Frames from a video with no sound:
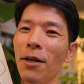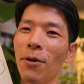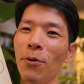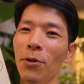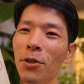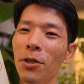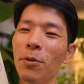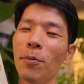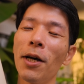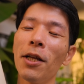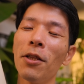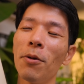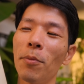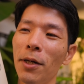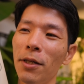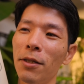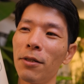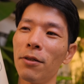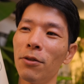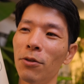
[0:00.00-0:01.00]
この人も
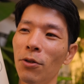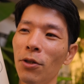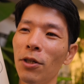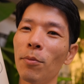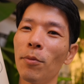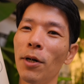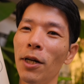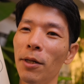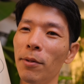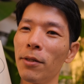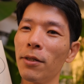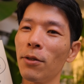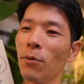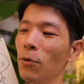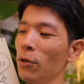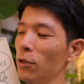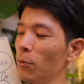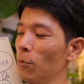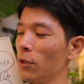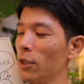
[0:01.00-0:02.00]
アドバイスするときもあります。こ
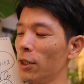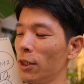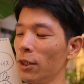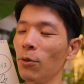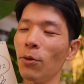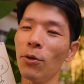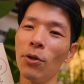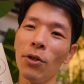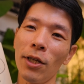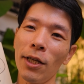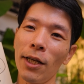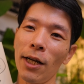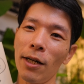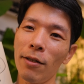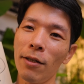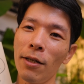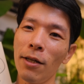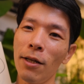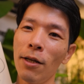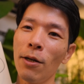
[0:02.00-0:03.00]
の人もしんどいときがあ
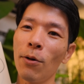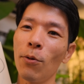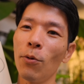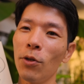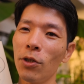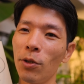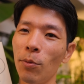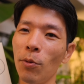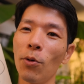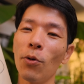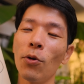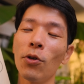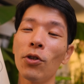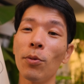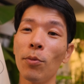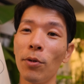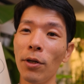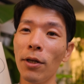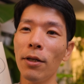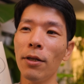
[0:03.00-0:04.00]
る。この人もこの
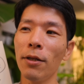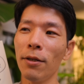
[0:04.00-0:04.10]
人も。